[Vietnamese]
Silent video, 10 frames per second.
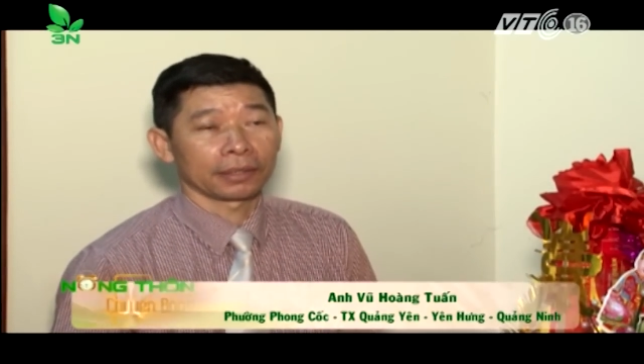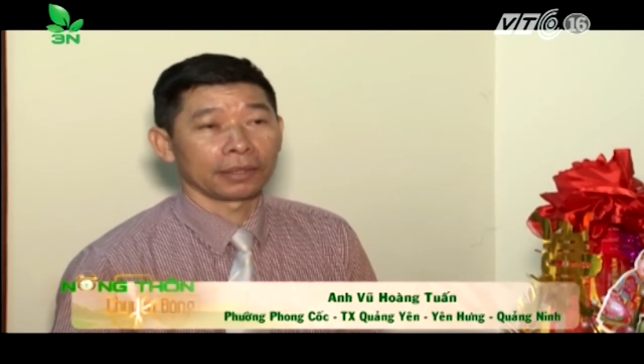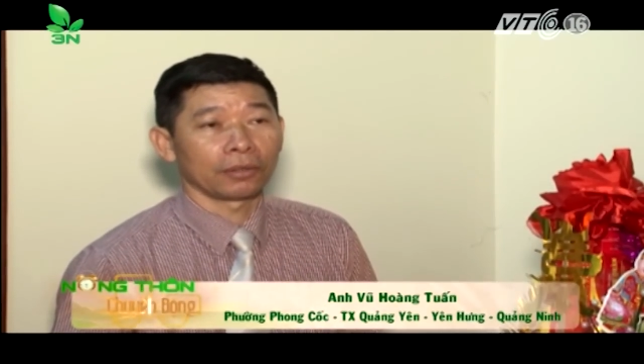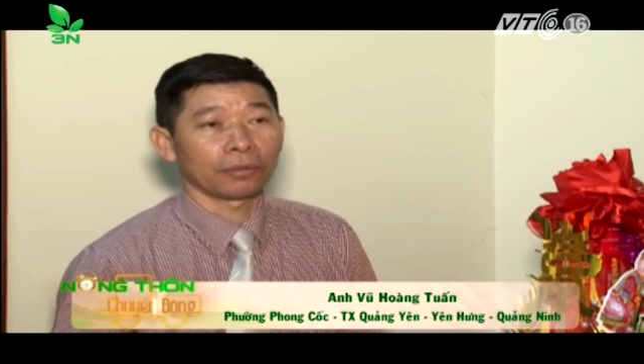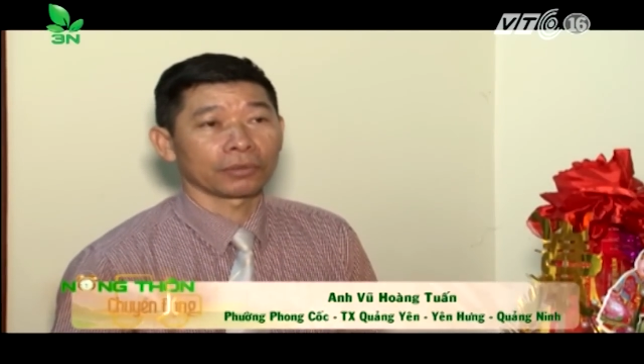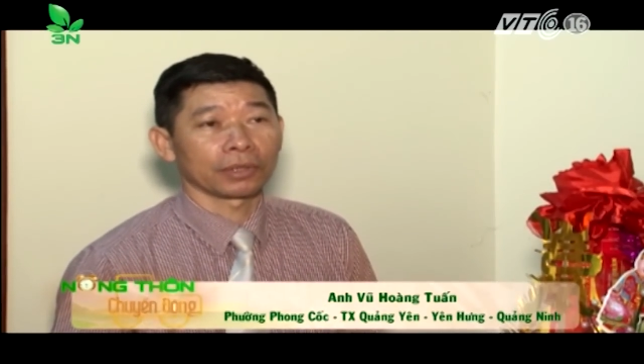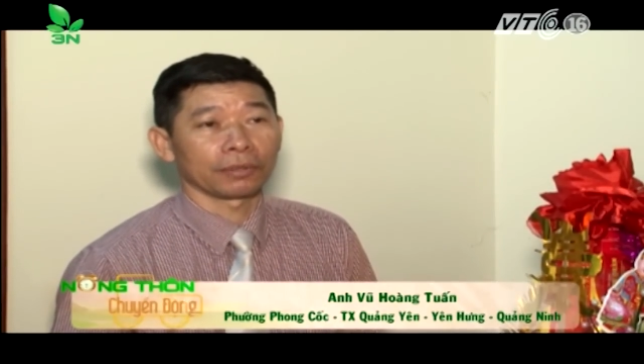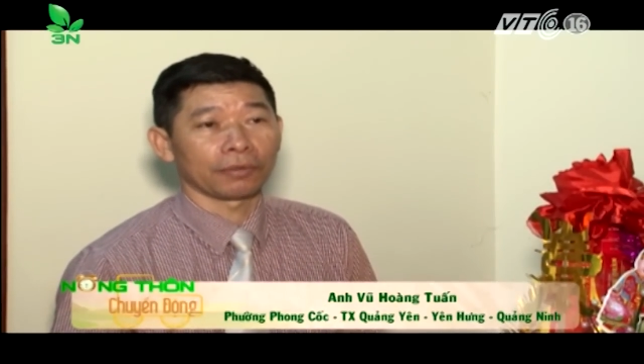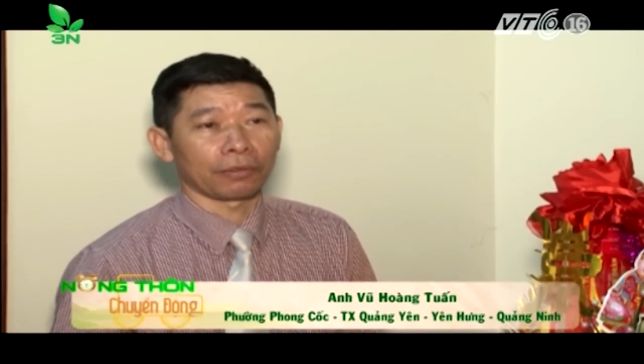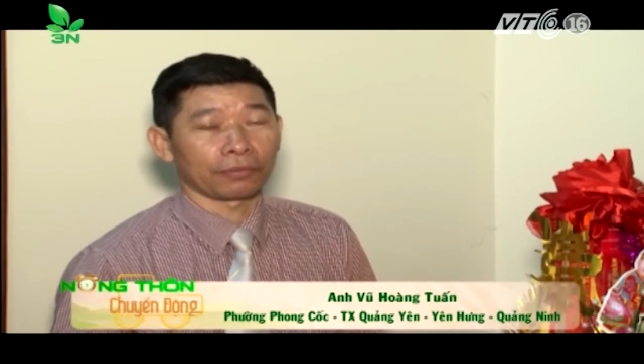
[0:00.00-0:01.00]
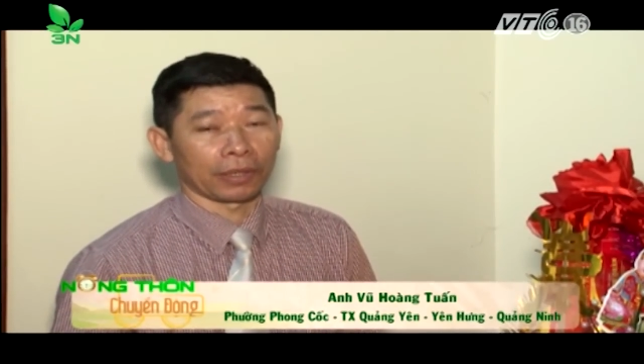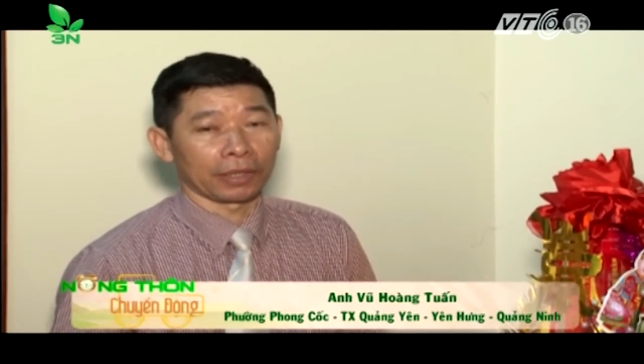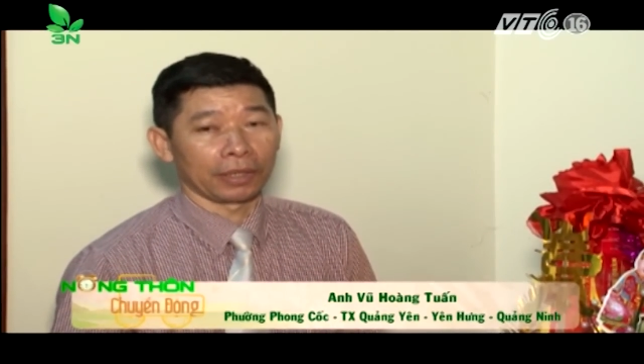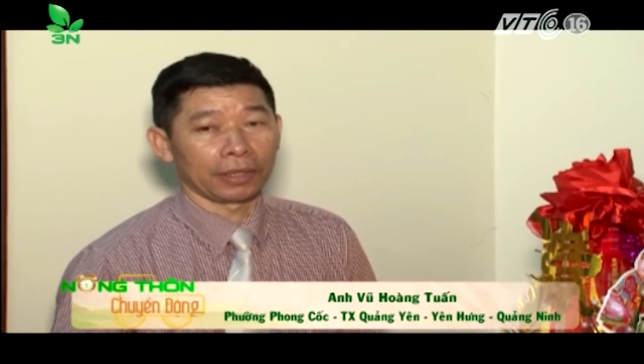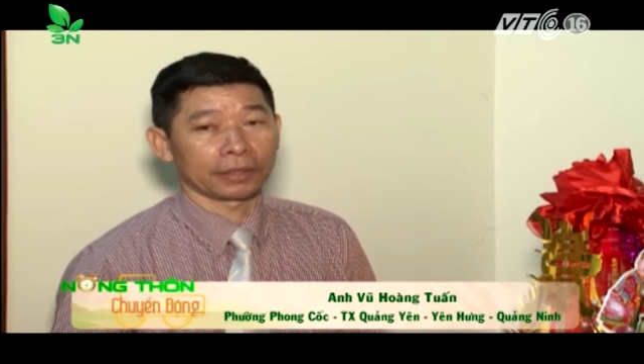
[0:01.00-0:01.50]
thì nó cũng rơi vào
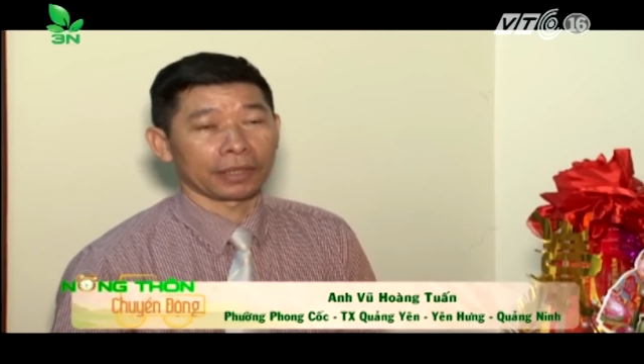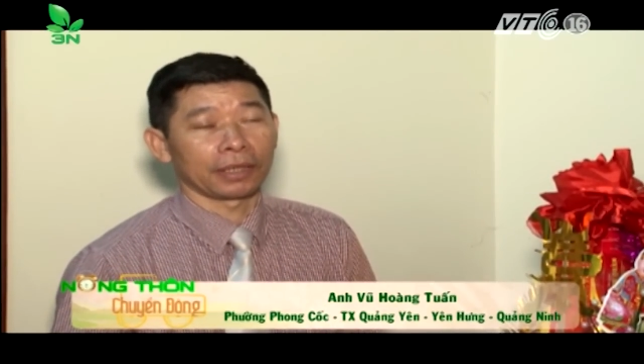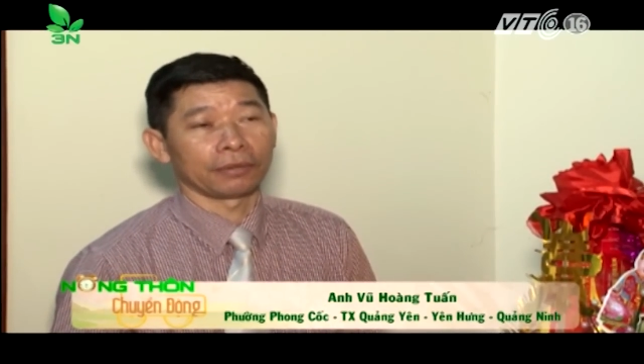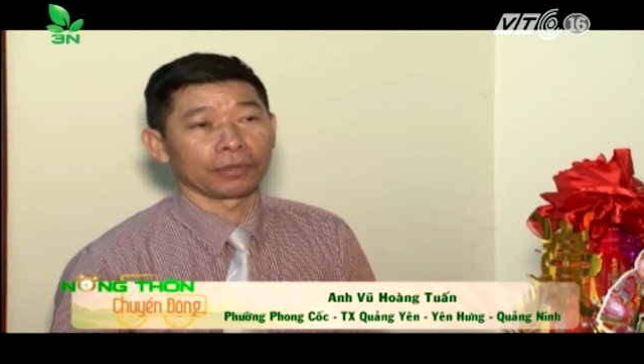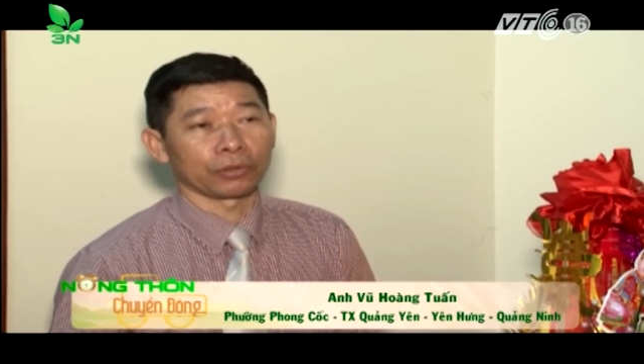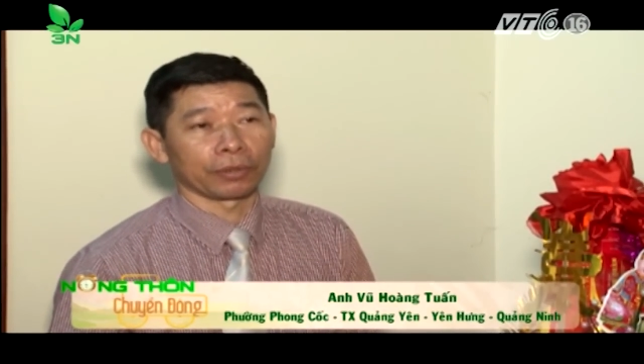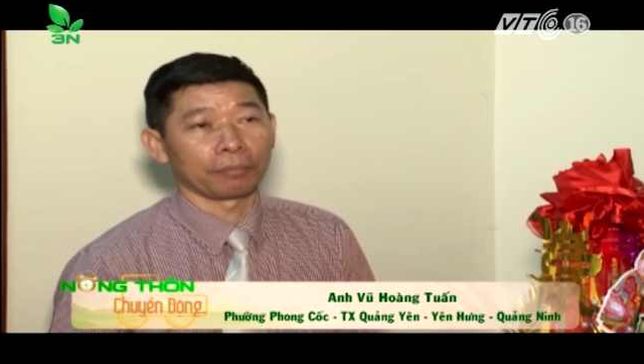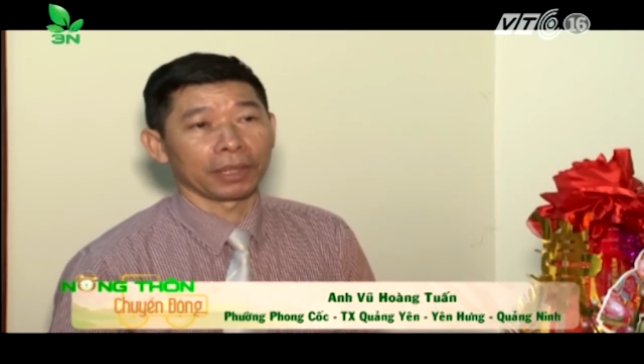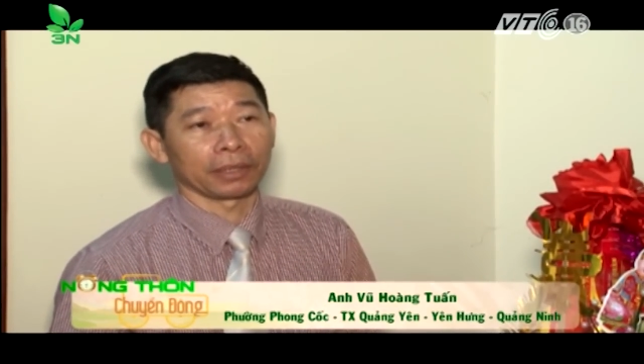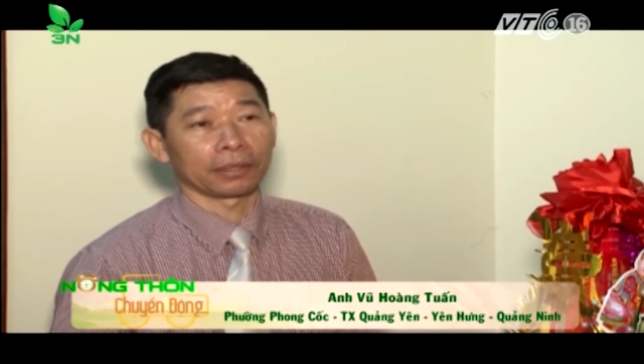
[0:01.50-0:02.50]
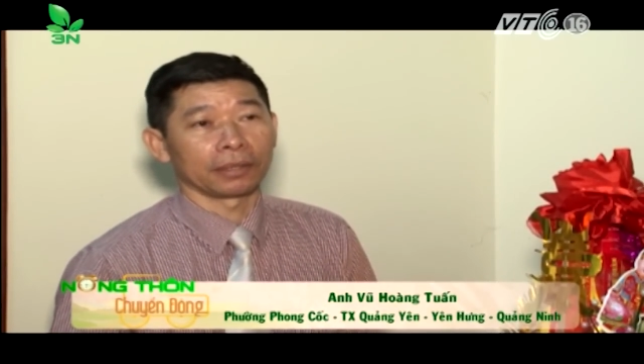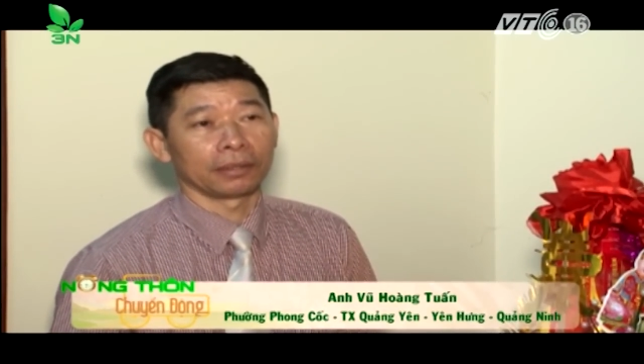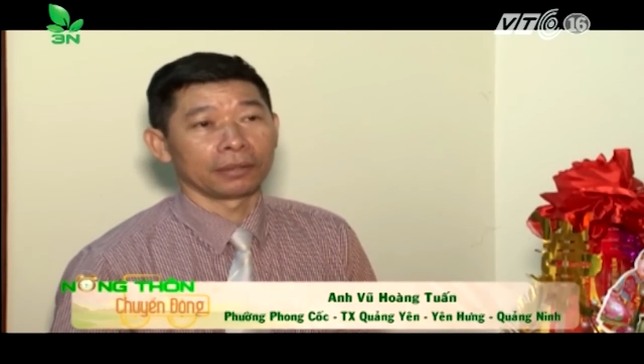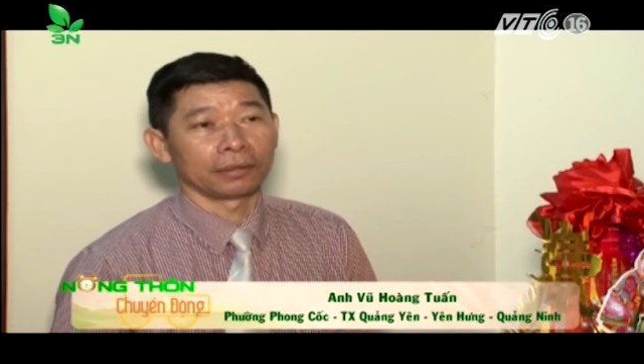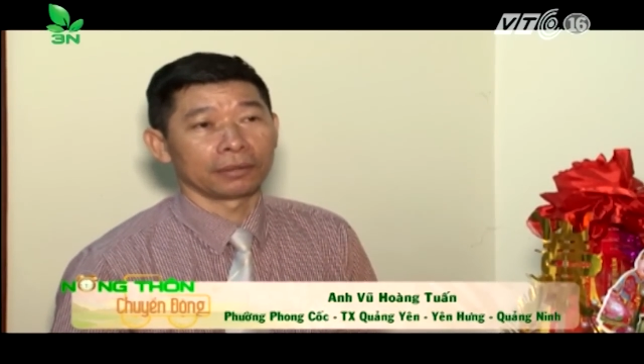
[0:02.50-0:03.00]
phải gia đình phải chuẩn bị từ
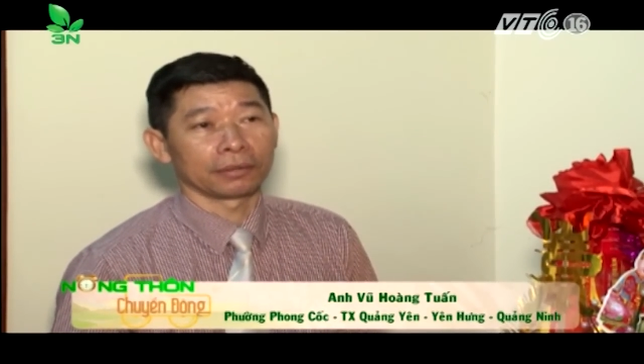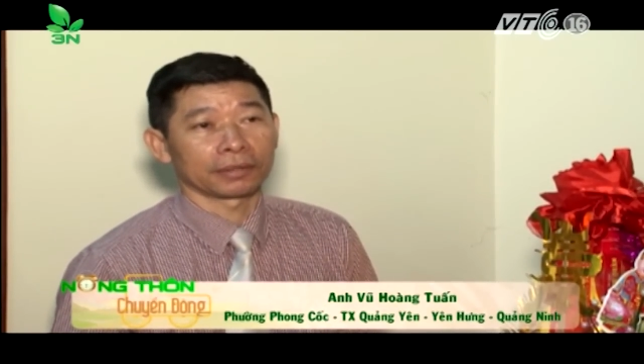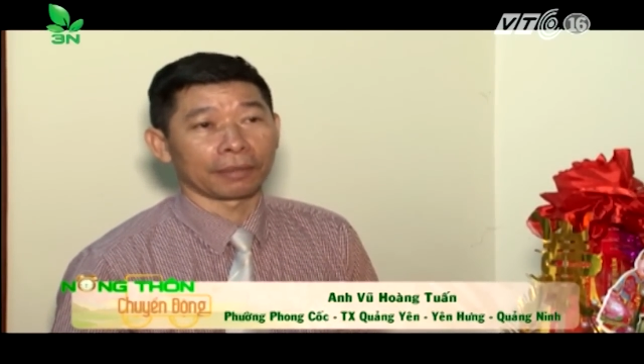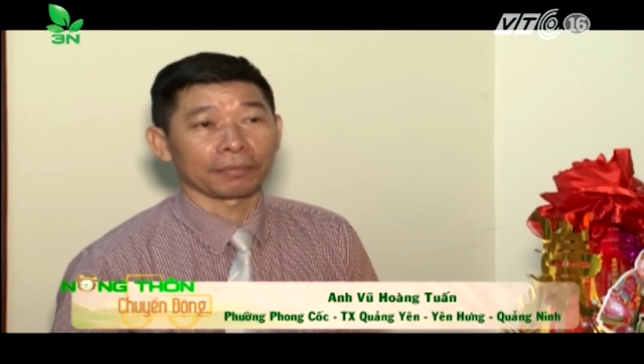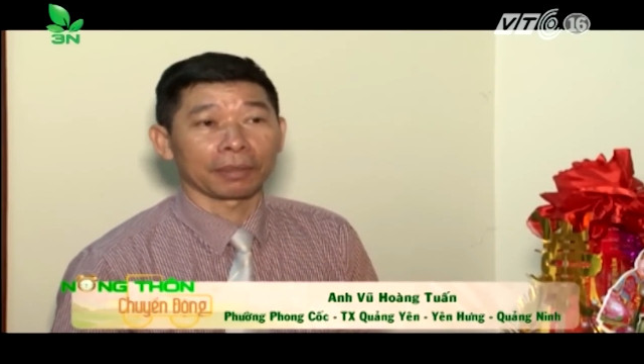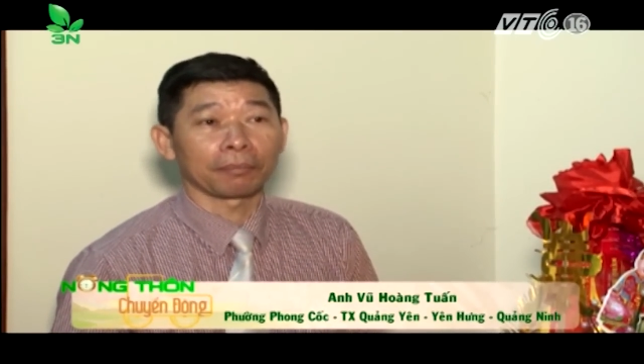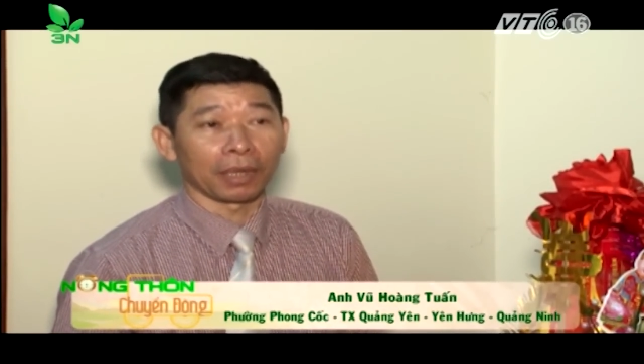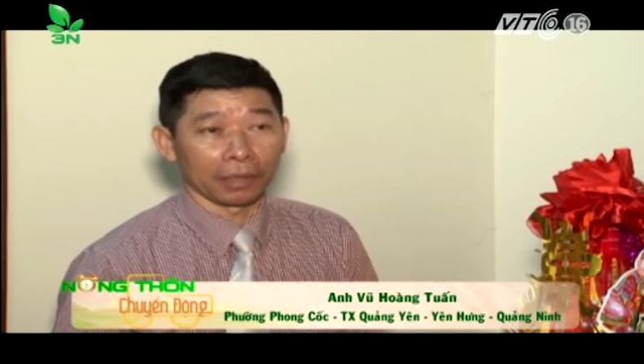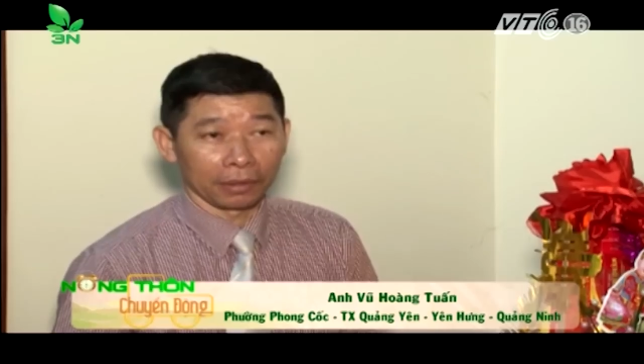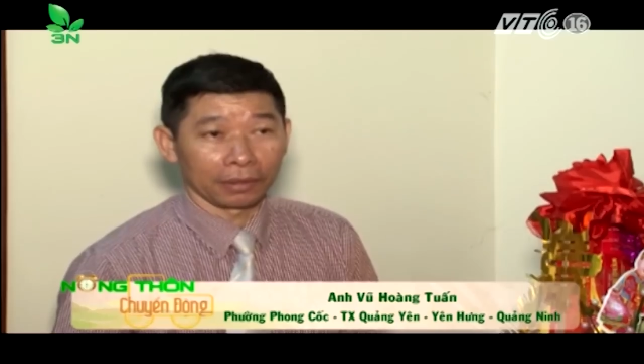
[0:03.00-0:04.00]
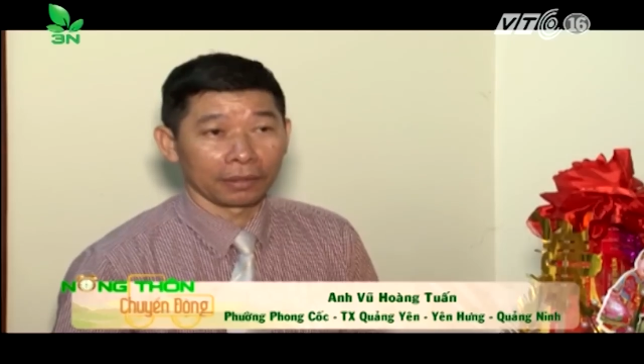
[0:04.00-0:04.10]
rằm tháng 7.